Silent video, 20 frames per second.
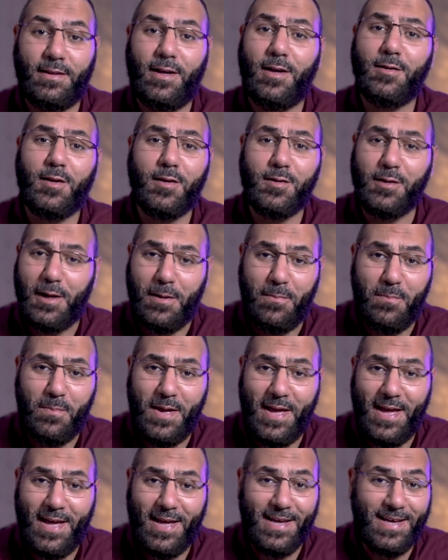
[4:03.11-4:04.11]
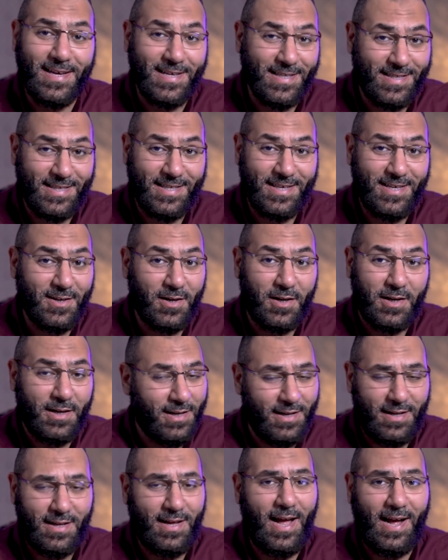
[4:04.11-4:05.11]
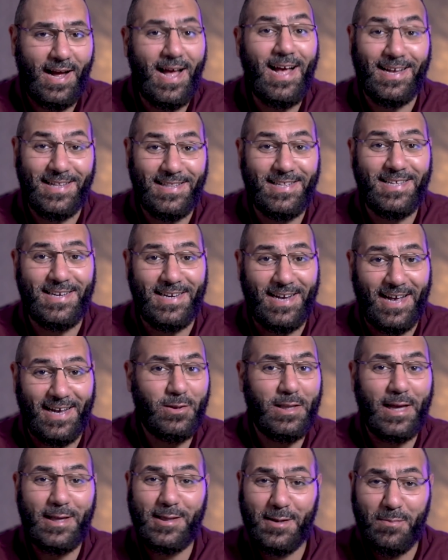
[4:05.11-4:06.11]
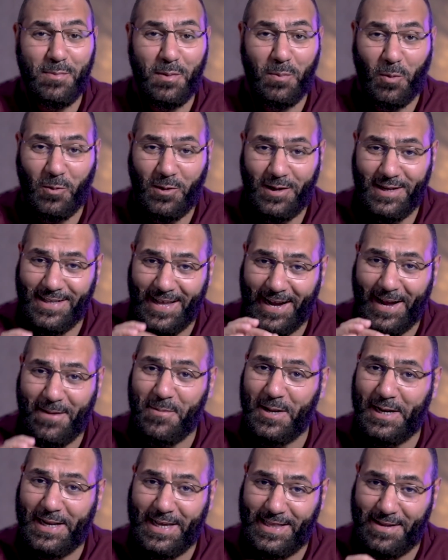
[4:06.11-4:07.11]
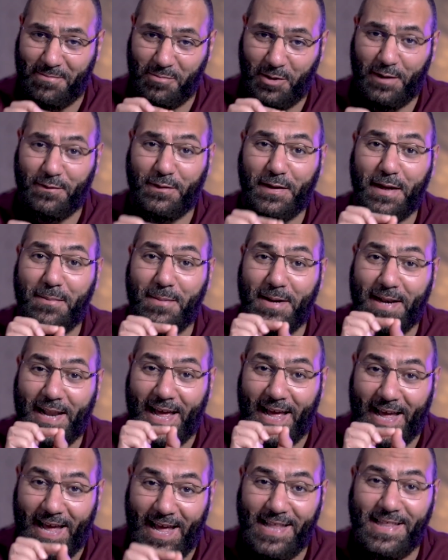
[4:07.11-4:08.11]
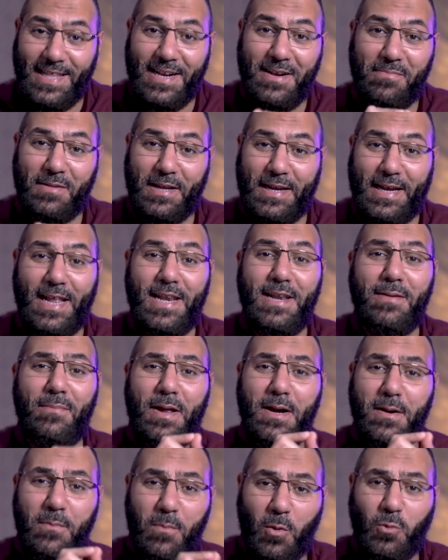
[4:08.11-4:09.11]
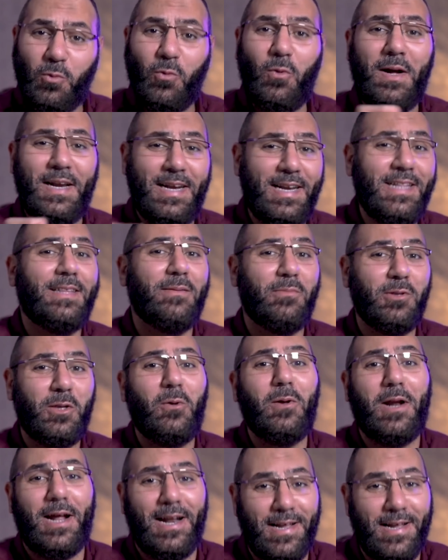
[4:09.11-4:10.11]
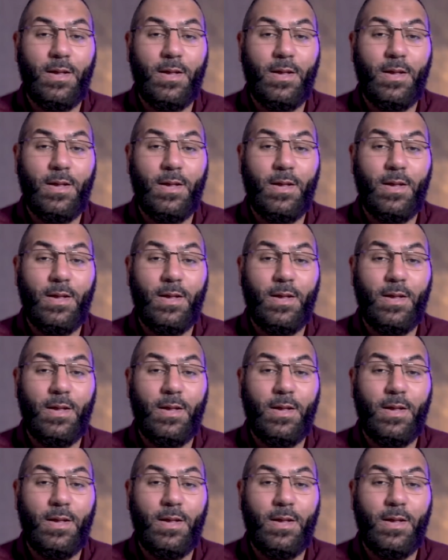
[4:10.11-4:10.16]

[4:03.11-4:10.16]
قصص الانبياء السيره حاجات كتير يعني والتقسيم بالمواضيع ده جميل جدا بتعرف تجيب الايات اللي بتتكلم عن الموضوع اللي انت بتدور